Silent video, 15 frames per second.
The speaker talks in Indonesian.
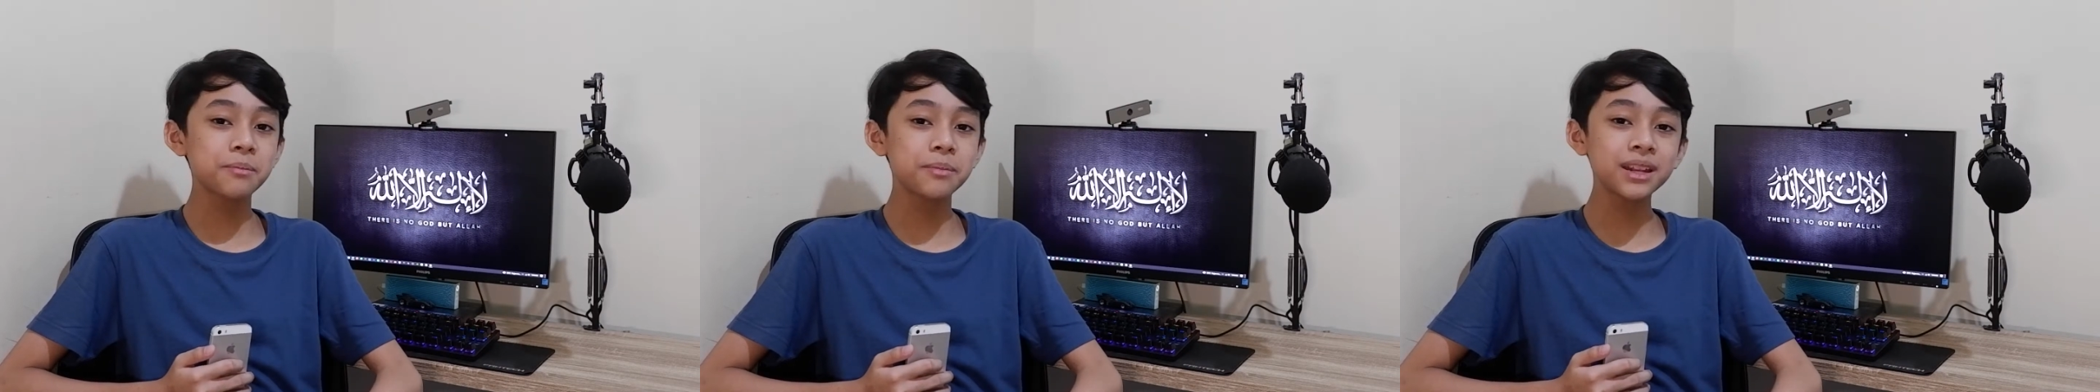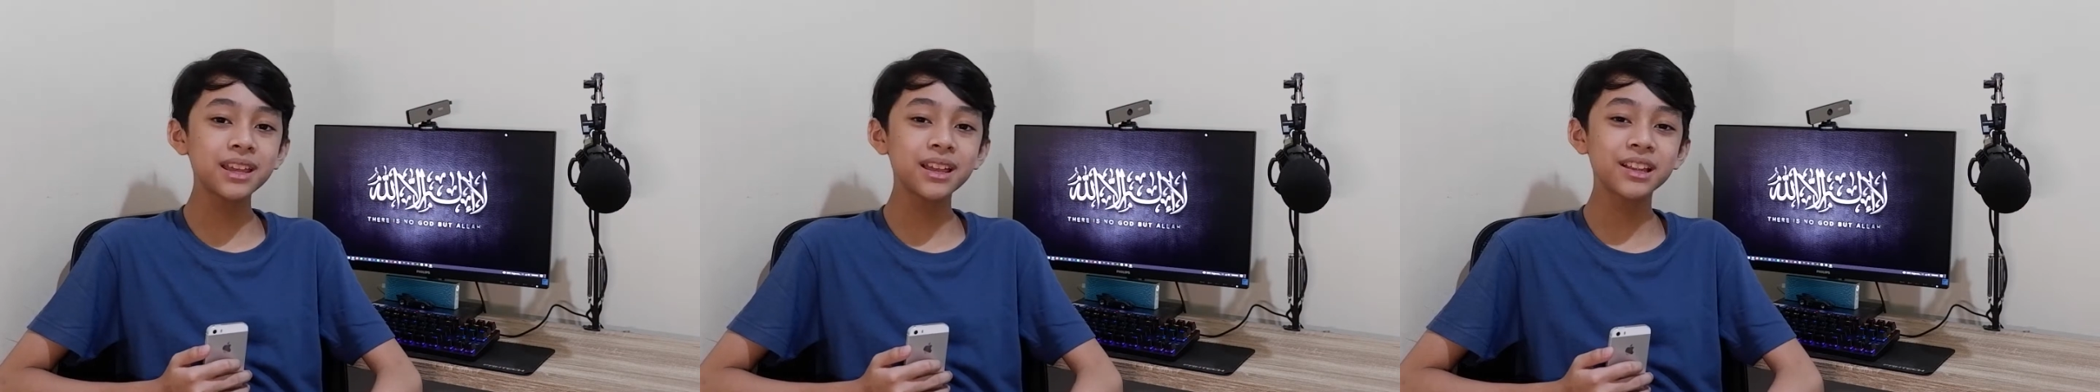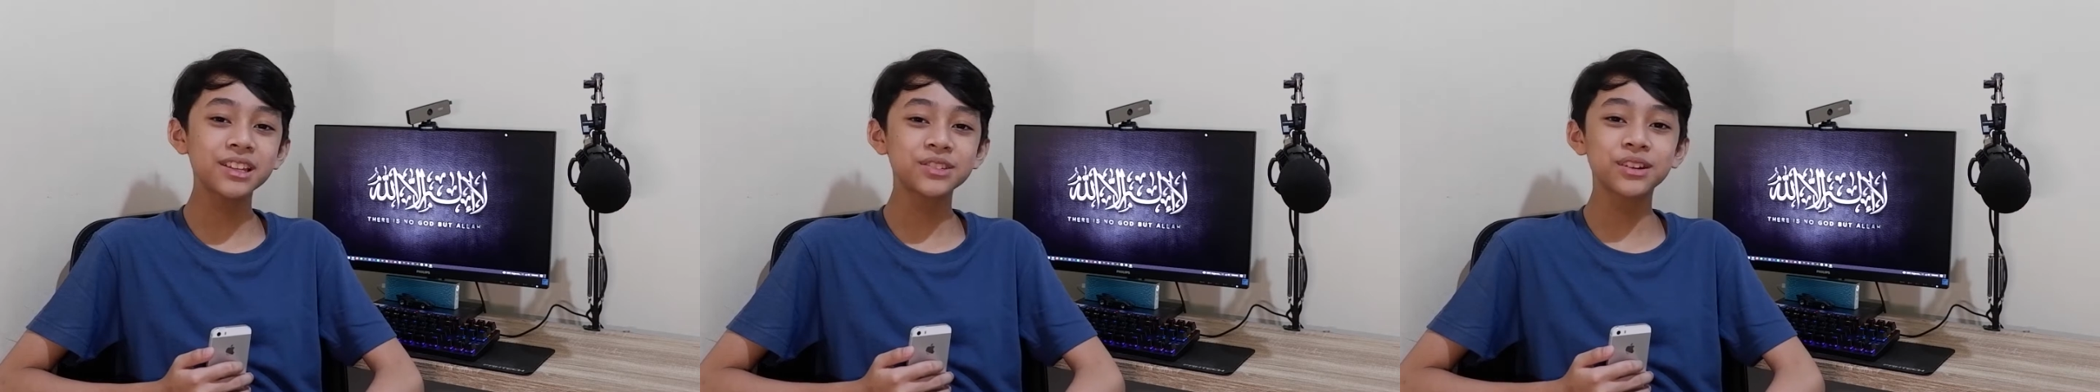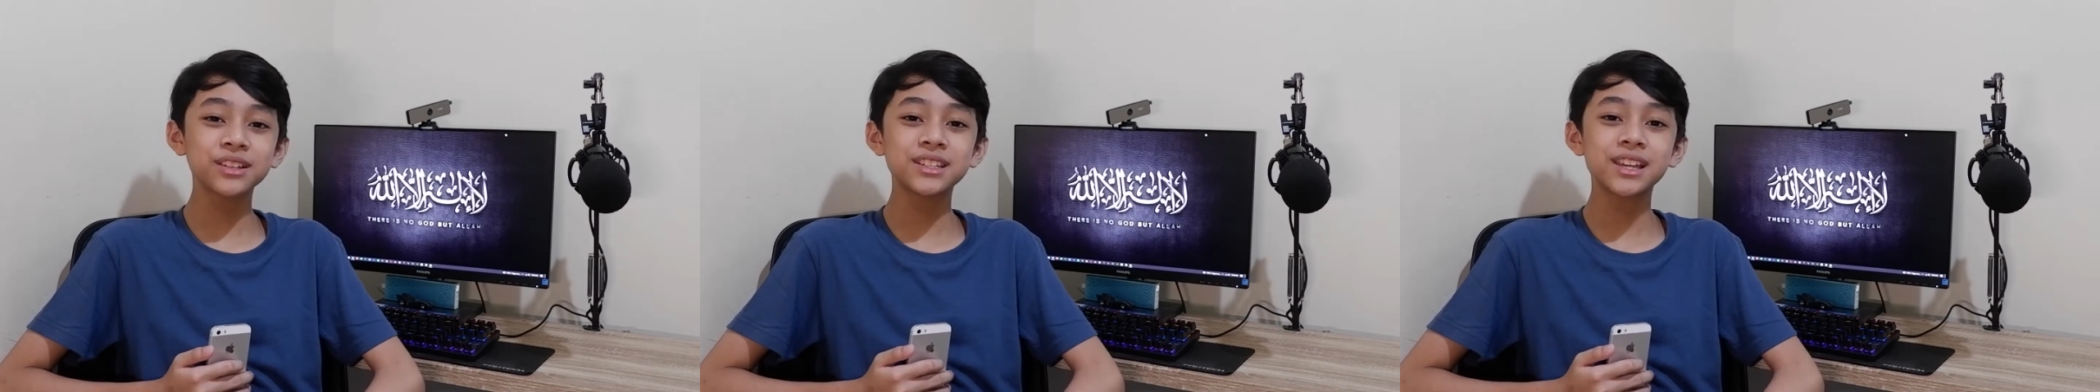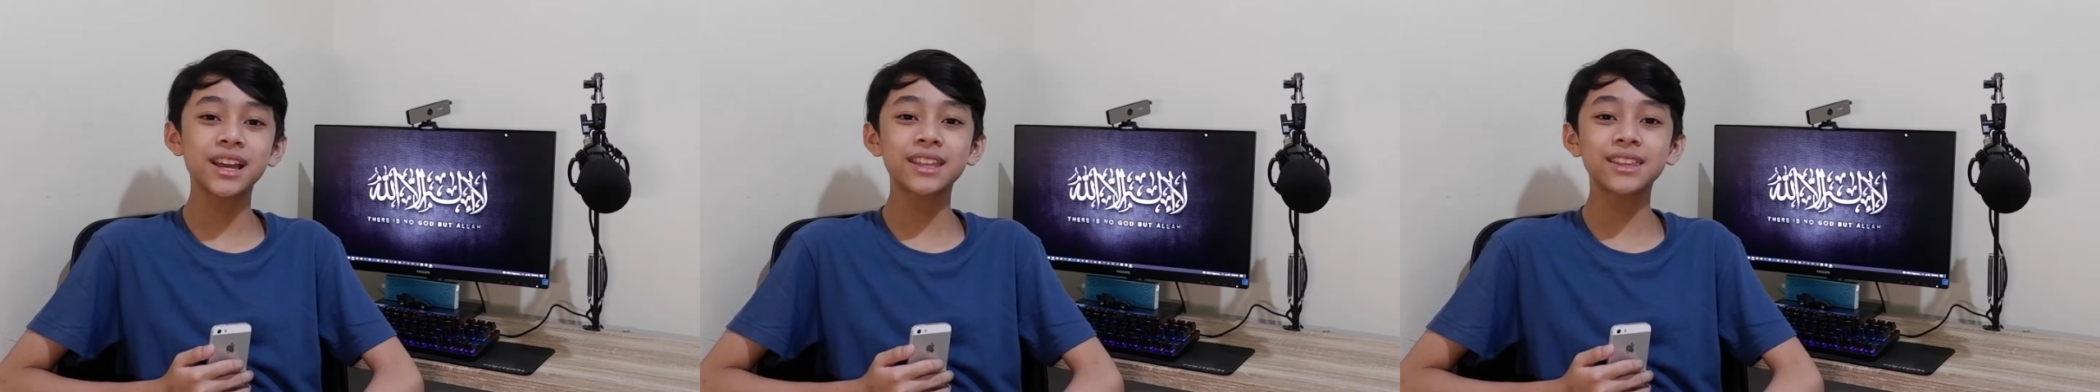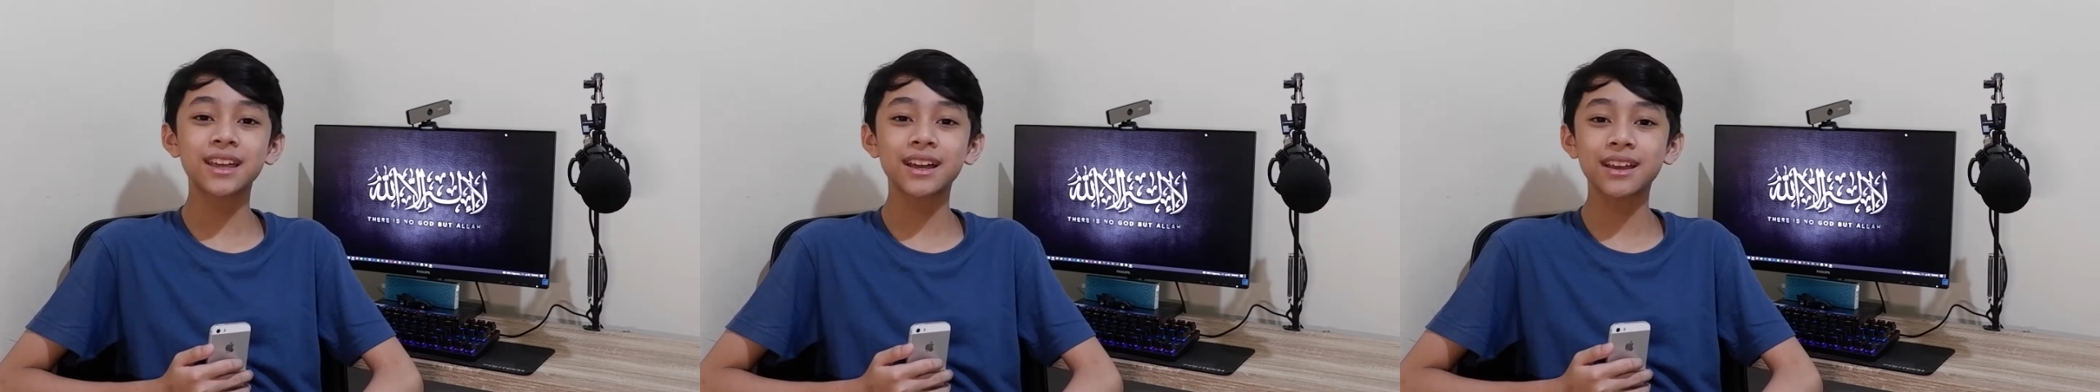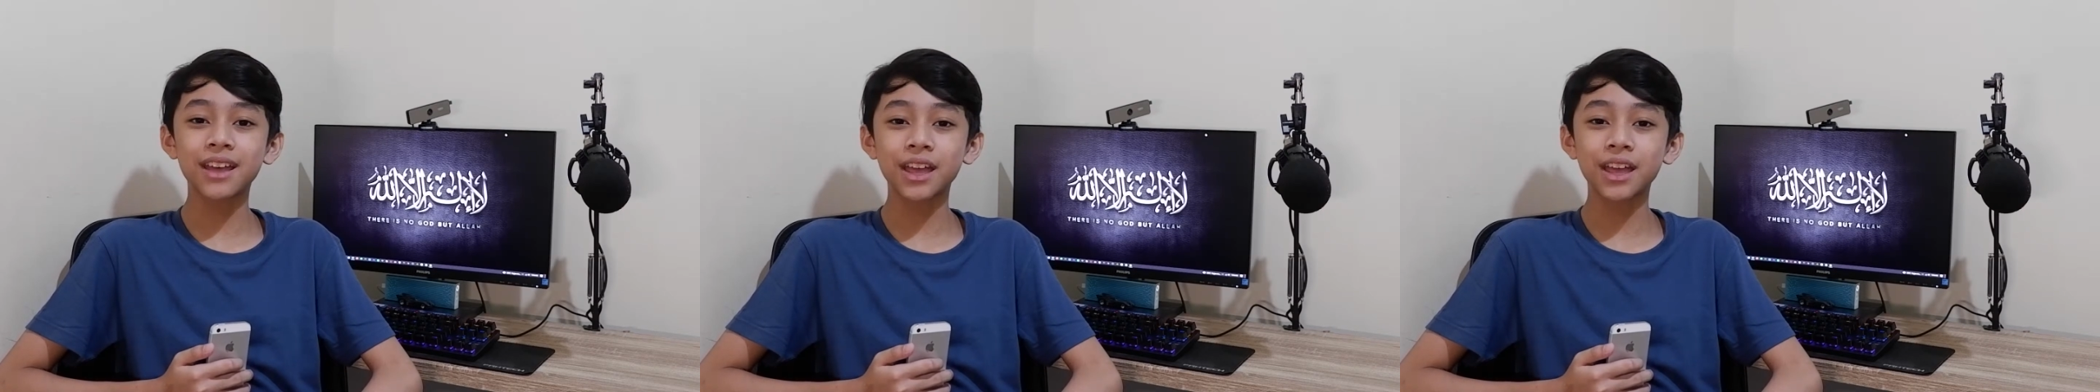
mending langsung aja kita ke